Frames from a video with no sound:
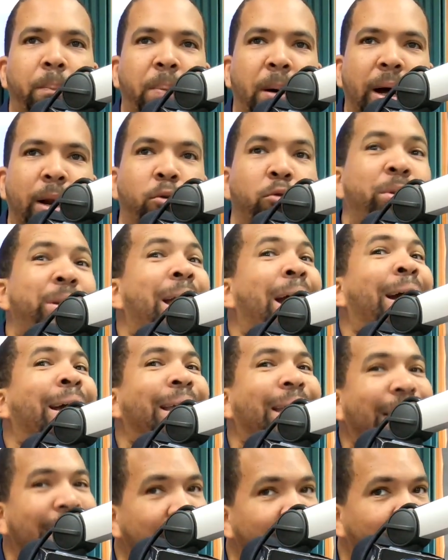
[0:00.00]
para un
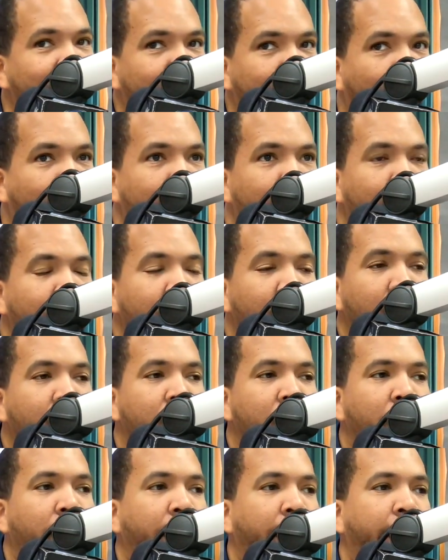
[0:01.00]
yanquista
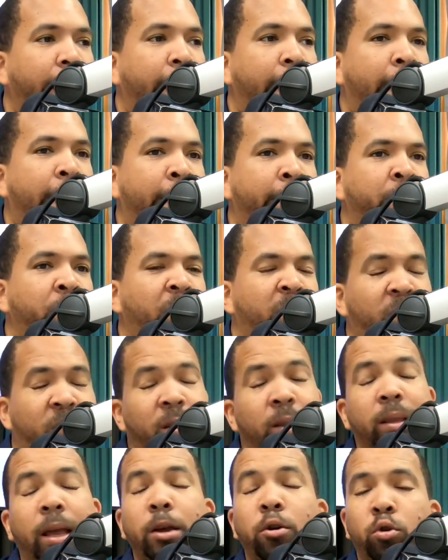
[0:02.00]
eh, de
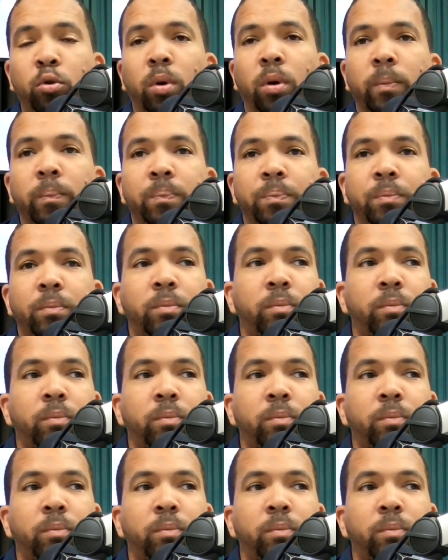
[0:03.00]
61